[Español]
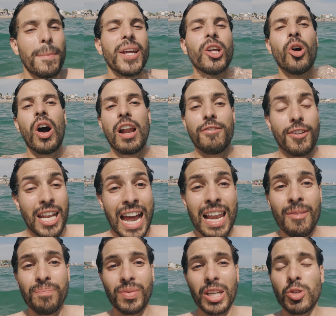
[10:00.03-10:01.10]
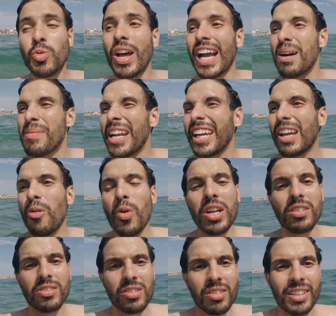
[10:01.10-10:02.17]
pero al final es una cámara que,
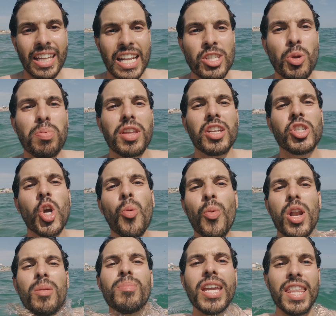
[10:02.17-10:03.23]
bueno, tenéis opciones como el